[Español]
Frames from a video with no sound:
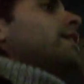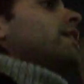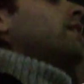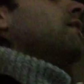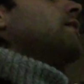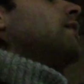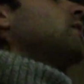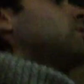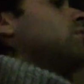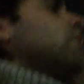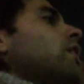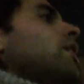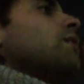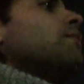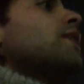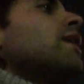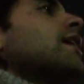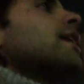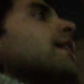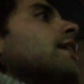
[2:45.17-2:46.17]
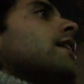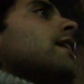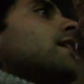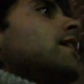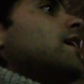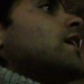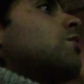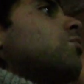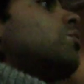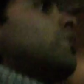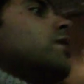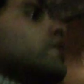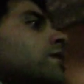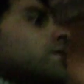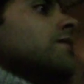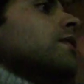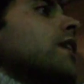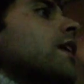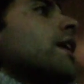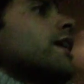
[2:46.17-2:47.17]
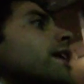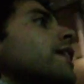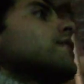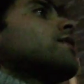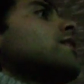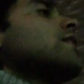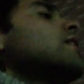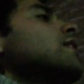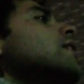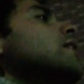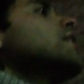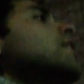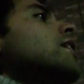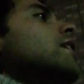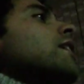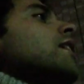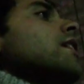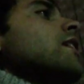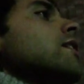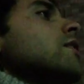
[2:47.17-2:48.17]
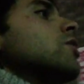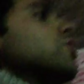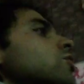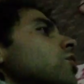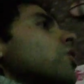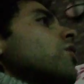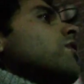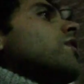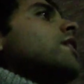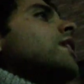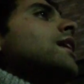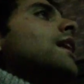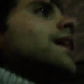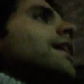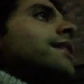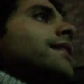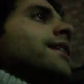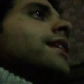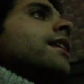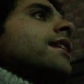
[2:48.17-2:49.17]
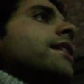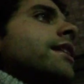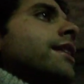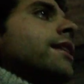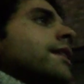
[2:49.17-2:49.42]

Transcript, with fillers: el evento de anime, que en realidad jueves y viernes son días que